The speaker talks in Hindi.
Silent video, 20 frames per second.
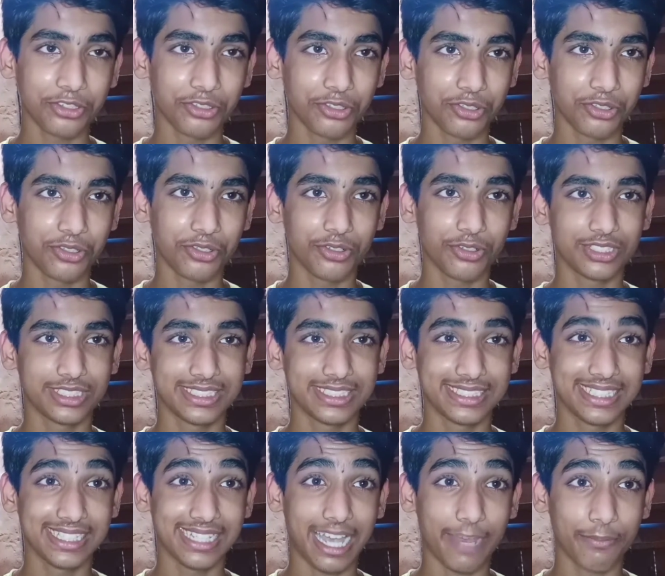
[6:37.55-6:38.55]
तो
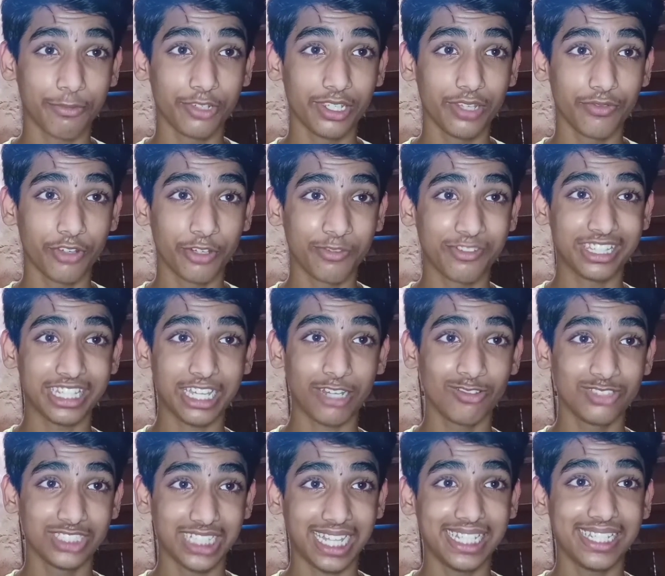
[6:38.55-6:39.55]
आपको ये फ़ोन मिलता है
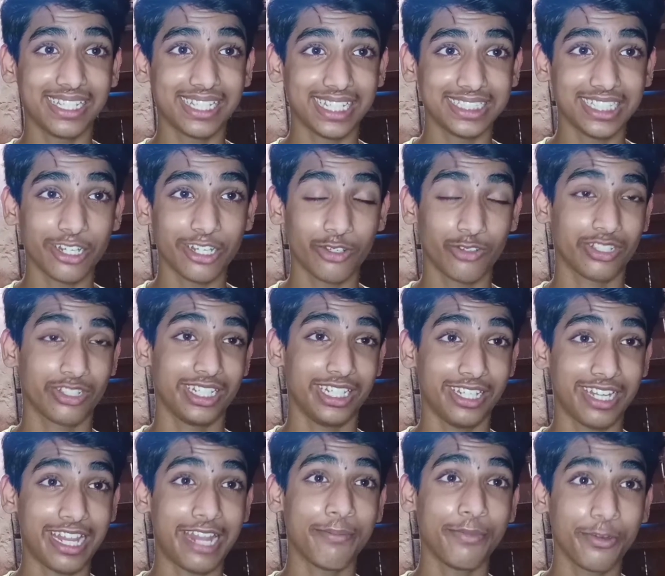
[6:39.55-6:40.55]
उनचालीस हज़ार नौ सौ
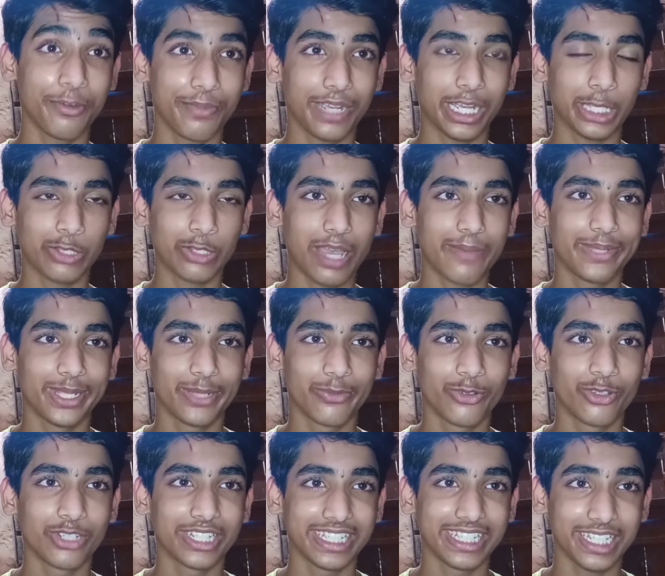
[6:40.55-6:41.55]
निन्यानवे रुपये का तो आप इस
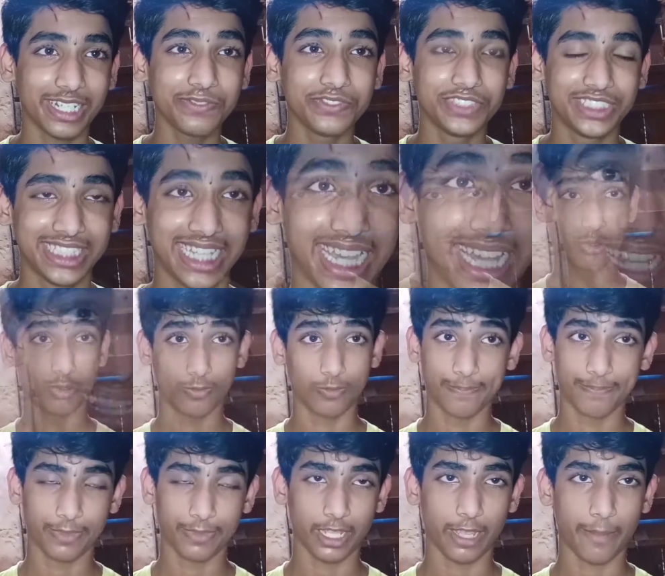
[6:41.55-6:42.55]
फ़ोन की तरफ जा तो
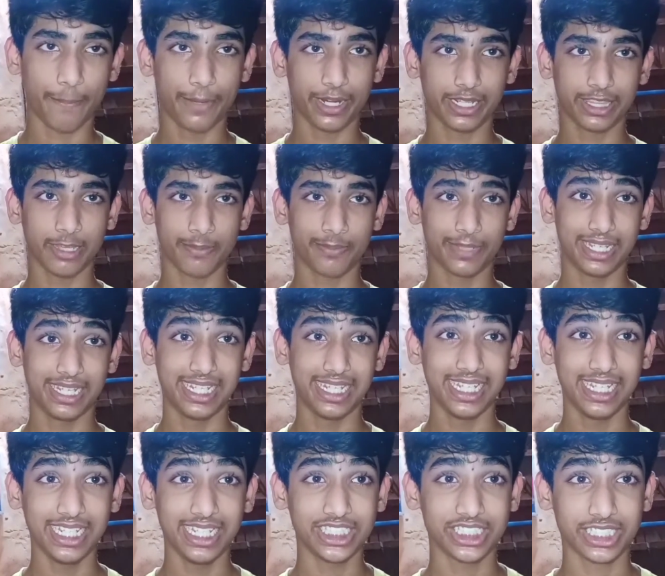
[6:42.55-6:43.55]
अब बढ़ते अपनी
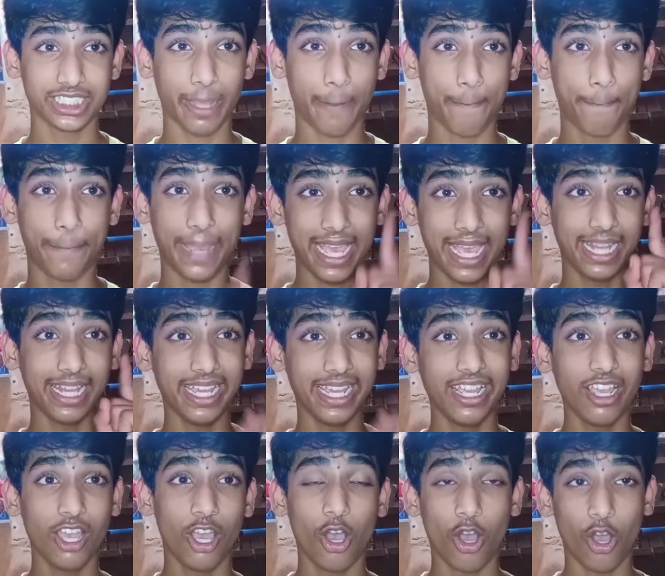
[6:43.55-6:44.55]
लिस्ट के
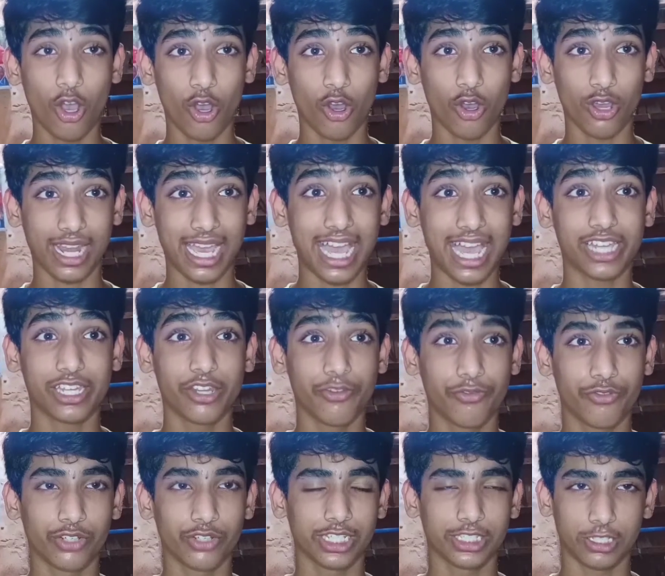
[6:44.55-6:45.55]
पहले और आखिरी
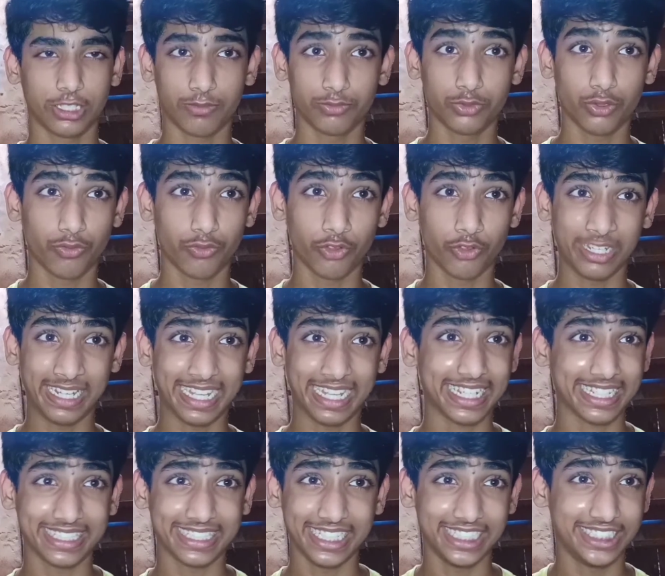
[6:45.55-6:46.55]
फ़ोन की तरफ जो फ़ोन है
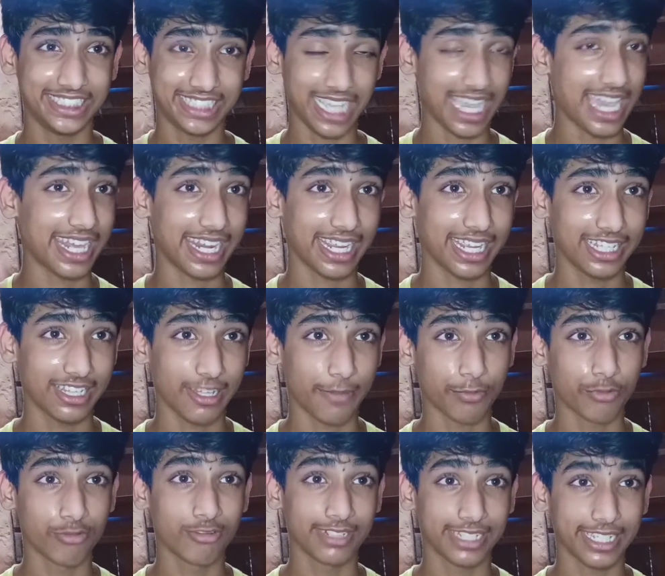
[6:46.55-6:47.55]
कतई जहर है गैस आप
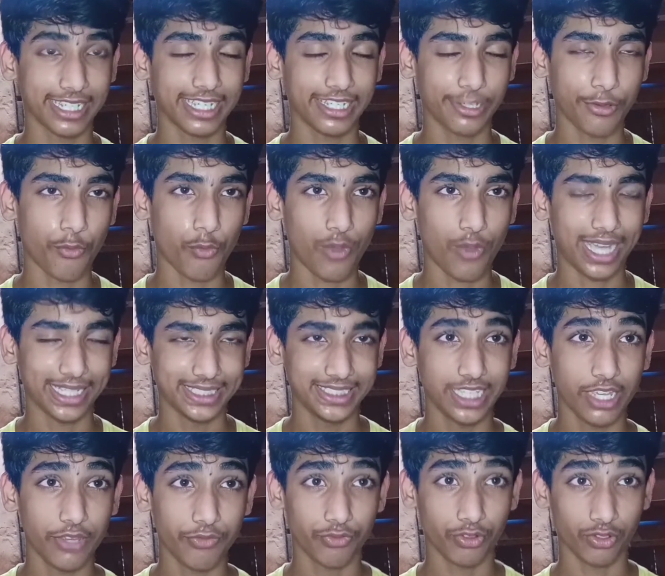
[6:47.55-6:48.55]
सुन के कहिए वाह
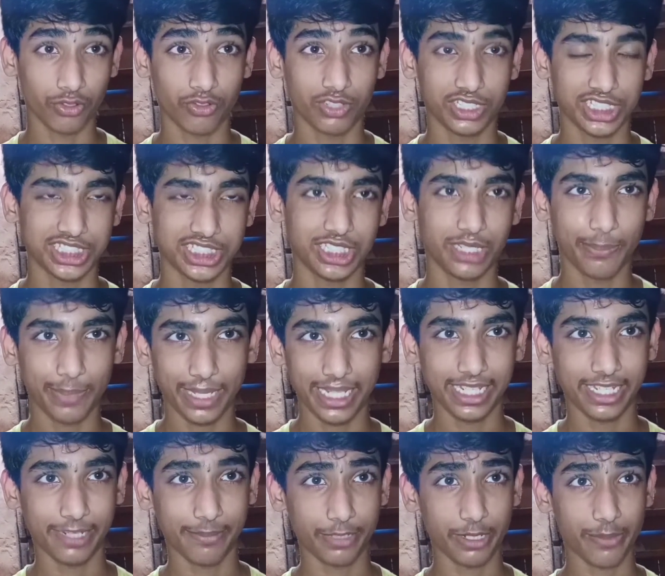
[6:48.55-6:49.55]
यही फ़ोन होना चाहिए
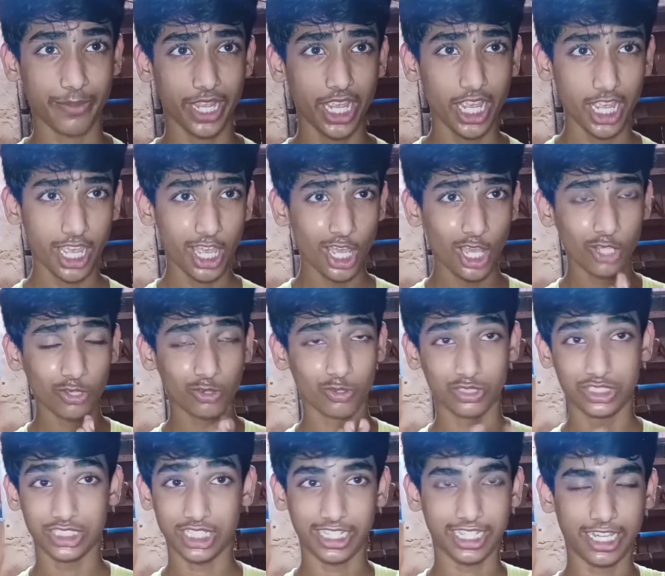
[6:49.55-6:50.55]
पहले नंबर पर
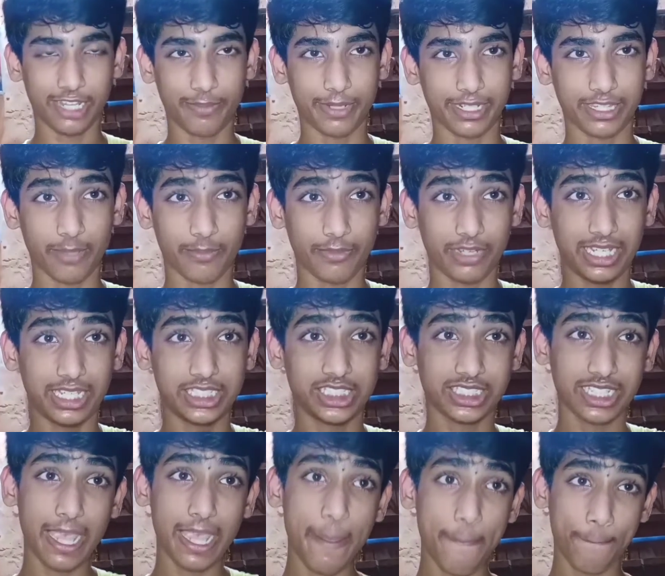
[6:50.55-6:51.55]
तो चले गए बढ़ते अपनी
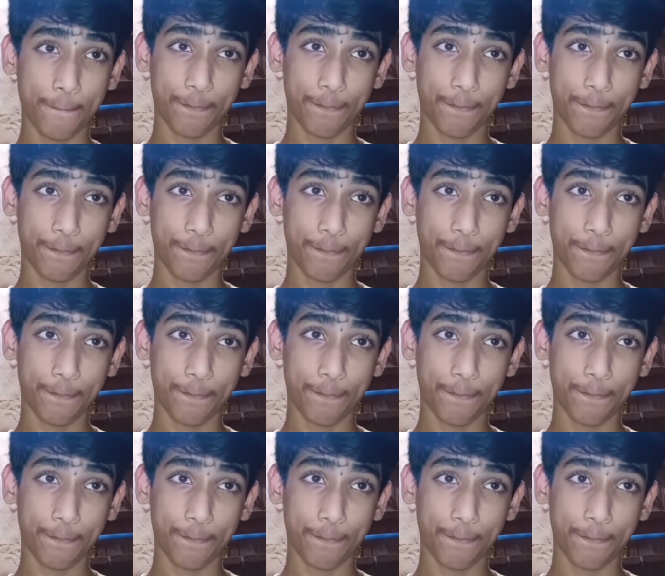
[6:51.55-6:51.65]
लिस्ट के